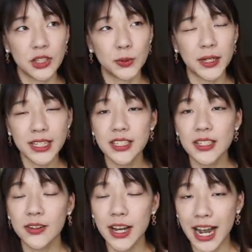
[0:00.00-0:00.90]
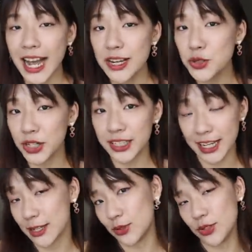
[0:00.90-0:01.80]
我发现是一种很安全的
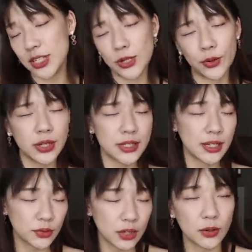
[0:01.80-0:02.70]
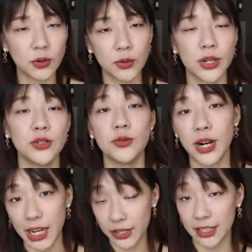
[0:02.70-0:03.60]
感觉，就是你永远知道说，哦，我回去我
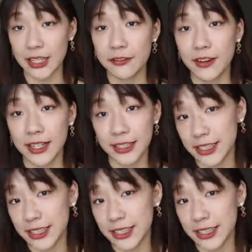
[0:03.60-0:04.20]
还有一个地方